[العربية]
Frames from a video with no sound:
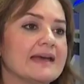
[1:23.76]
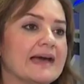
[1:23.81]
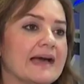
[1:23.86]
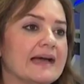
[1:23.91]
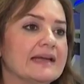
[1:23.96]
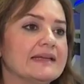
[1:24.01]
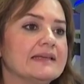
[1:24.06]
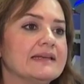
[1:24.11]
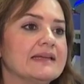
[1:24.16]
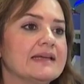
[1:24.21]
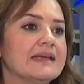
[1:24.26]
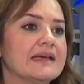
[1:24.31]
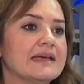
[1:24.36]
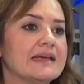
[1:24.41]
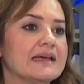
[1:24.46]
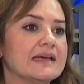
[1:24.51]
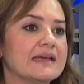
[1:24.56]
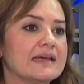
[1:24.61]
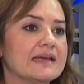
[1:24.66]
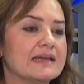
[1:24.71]
عن
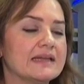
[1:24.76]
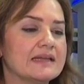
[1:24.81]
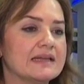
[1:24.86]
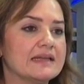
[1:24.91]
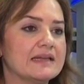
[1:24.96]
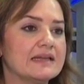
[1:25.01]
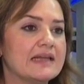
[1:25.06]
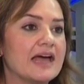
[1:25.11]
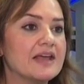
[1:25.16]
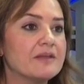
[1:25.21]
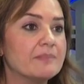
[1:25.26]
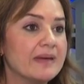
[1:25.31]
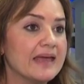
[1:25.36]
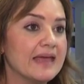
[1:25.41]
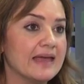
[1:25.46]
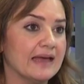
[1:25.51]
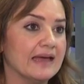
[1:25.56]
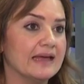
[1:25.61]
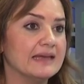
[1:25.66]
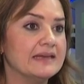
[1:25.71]

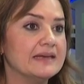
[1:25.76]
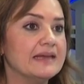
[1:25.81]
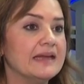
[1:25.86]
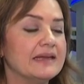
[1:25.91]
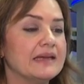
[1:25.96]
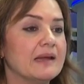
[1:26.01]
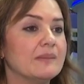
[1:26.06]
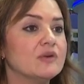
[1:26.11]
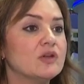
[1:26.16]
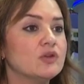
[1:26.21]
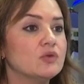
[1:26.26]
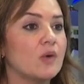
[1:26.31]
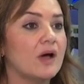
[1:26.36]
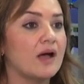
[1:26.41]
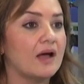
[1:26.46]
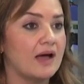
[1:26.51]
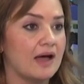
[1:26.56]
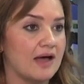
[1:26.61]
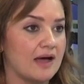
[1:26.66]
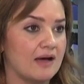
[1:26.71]
الارباح اللي نحن
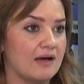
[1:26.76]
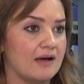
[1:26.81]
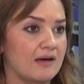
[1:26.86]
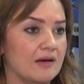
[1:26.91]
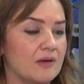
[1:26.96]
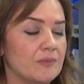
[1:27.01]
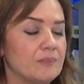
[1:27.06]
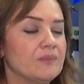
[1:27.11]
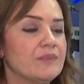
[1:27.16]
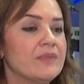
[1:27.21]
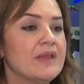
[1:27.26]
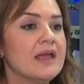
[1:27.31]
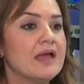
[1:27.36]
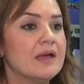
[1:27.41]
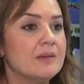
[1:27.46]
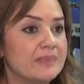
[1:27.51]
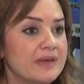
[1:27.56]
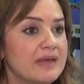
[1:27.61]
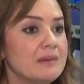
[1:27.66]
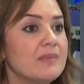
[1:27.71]
بنتوقعها
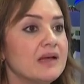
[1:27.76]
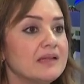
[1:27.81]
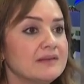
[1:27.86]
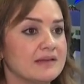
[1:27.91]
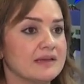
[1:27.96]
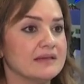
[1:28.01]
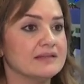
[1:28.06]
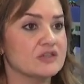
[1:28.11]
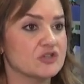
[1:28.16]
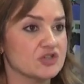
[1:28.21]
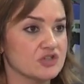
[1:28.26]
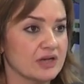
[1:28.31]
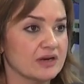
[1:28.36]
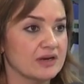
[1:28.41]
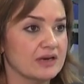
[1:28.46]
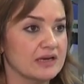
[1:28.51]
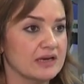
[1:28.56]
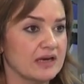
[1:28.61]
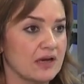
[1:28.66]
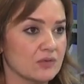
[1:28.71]
بمنطقة
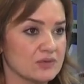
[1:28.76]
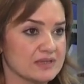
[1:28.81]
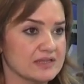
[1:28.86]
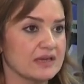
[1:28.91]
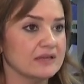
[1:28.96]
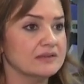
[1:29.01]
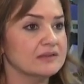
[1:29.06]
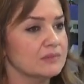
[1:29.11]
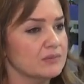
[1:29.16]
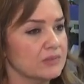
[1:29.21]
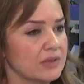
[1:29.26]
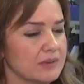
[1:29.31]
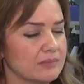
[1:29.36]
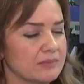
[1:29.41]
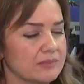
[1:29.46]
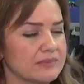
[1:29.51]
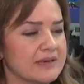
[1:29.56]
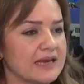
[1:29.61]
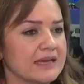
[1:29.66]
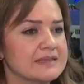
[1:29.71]
الشرق الأوسط
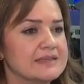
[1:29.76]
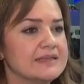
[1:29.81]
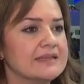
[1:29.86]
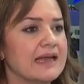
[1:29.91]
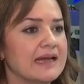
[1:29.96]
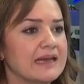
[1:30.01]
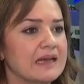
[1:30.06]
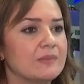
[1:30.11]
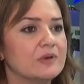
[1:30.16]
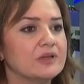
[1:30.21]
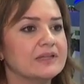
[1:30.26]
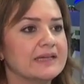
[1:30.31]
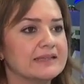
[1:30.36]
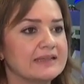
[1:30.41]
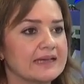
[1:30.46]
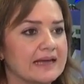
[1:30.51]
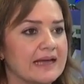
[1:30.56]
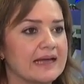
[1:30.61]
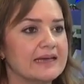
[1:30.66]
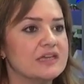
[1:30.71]
مركزين على بلدان
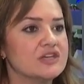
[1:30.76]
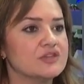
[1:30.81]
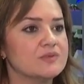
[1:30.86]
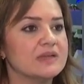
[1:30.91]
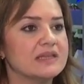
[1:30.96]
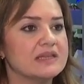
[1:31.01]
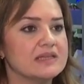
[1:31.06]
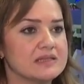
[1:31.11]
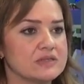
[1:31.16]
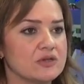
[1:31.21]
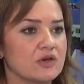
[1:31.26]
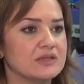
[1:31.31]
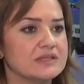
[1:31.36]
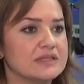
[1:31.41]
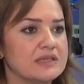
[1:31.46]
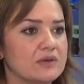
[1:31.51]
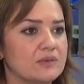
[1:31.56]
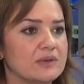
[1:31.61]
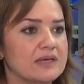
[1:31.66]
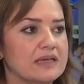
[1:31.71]
الخليج مثل
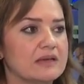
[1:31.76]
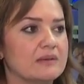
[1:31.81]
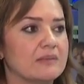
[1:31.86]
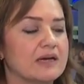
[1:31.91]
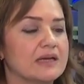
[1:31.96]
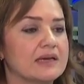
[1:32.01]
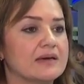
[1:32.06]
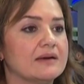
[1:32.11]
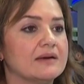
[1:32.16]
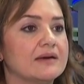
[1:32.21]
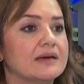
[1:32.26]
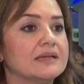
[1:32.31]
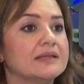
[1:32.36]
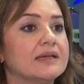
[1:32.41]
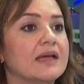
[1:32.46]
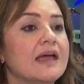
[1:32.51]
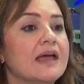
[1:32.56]
السعودية والإمارات